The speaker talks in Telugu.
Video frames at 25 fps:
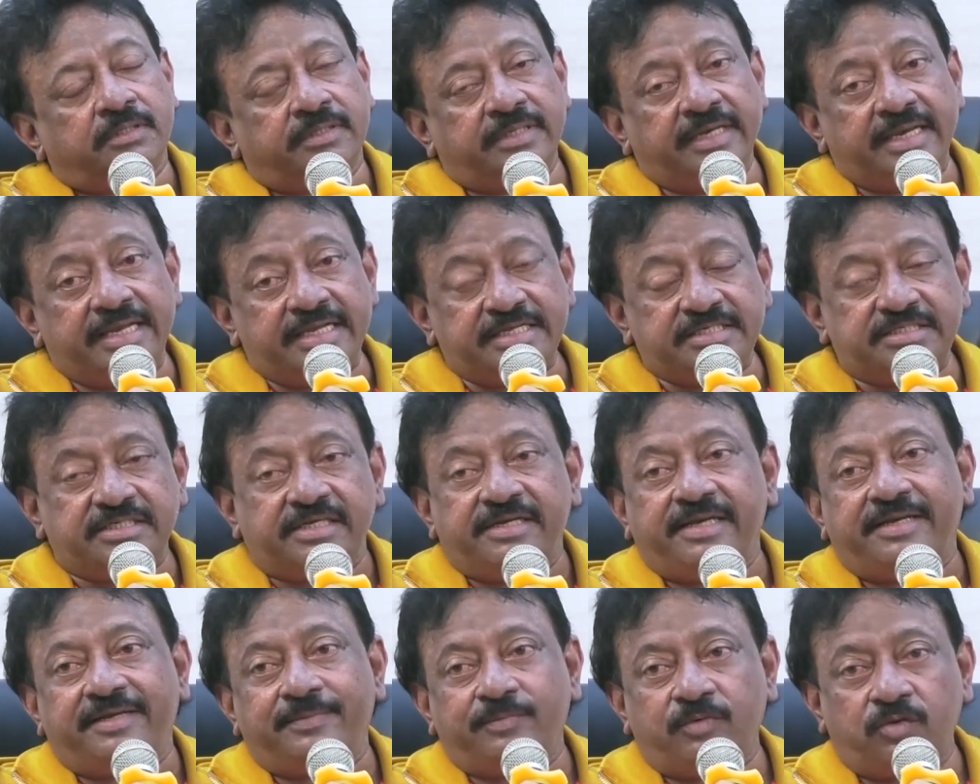
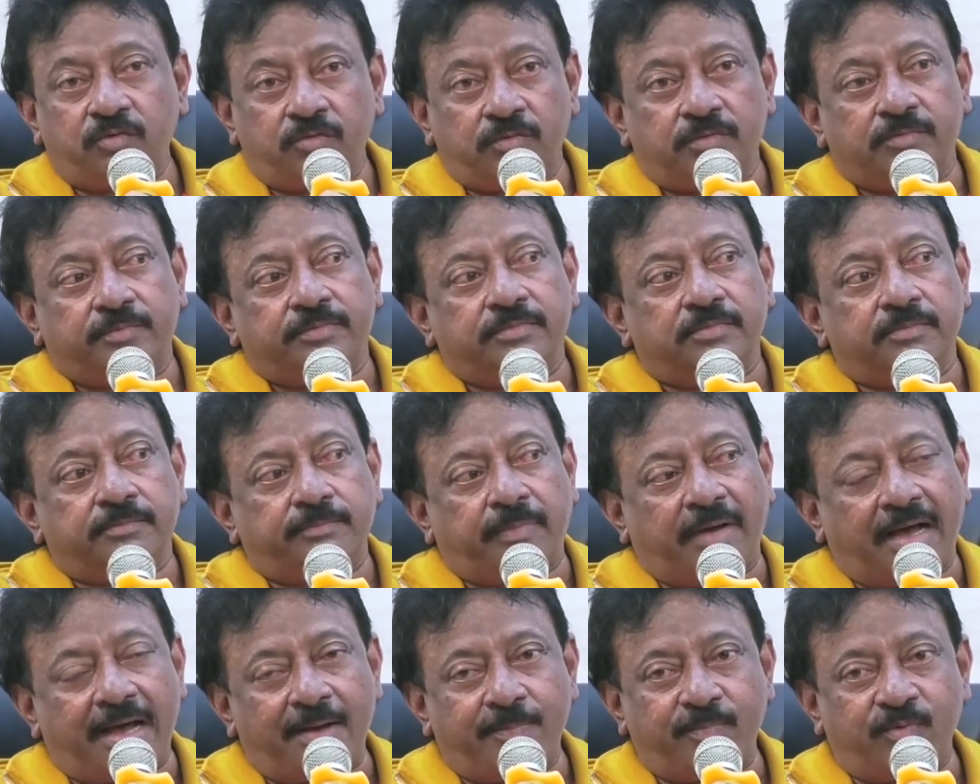రిలీజన్ ఏమో
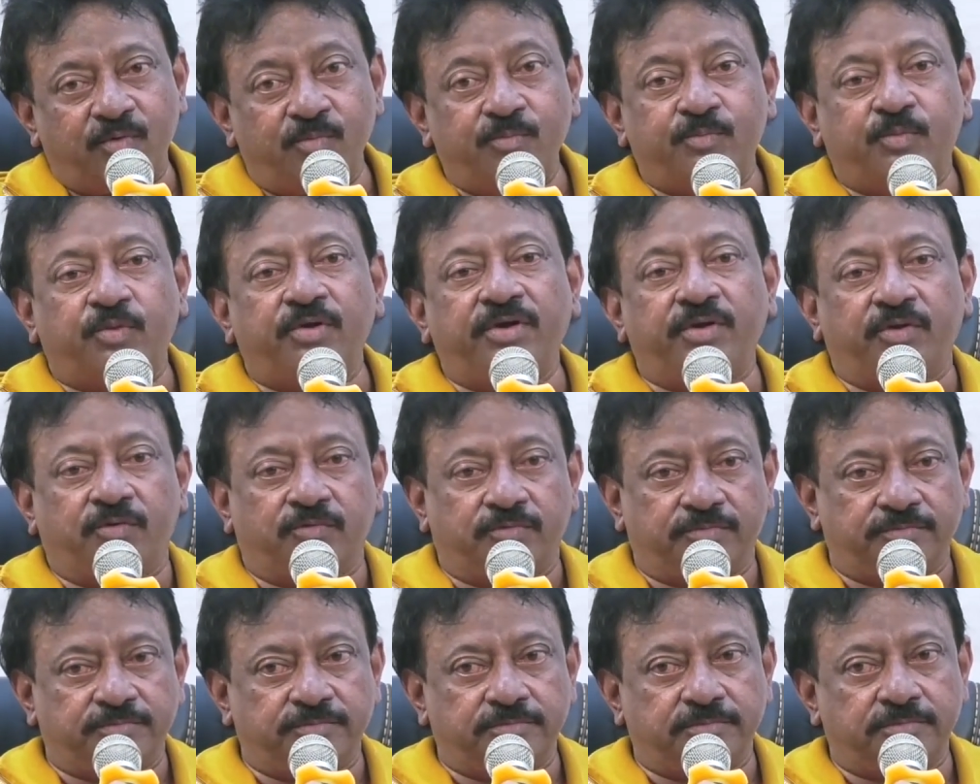పాపం
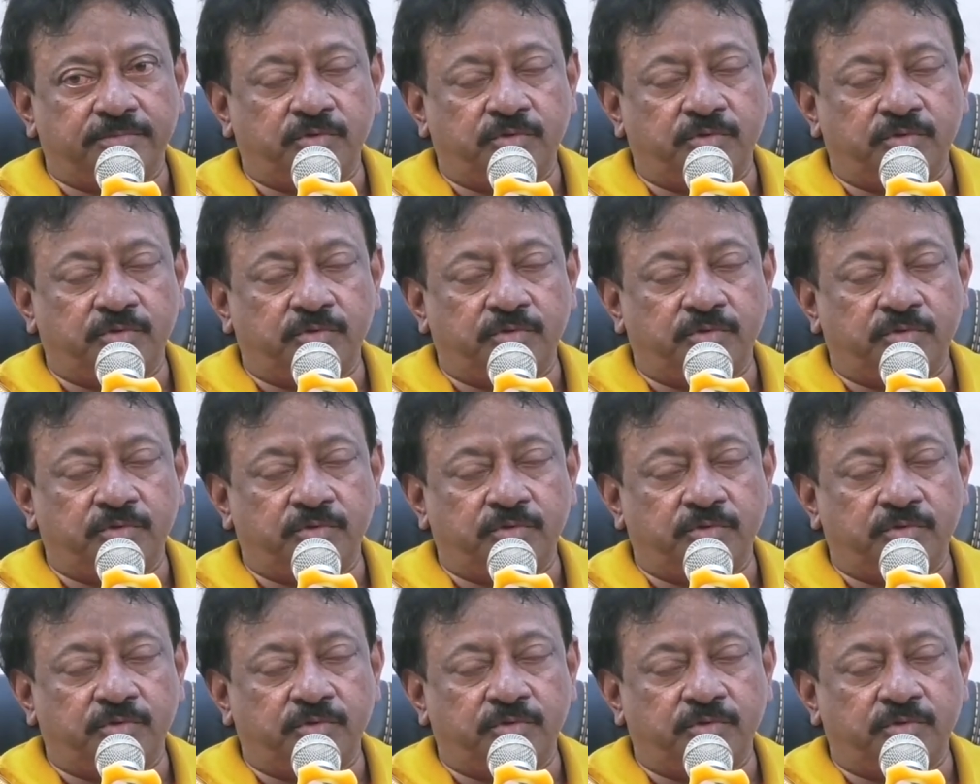పుణ్యం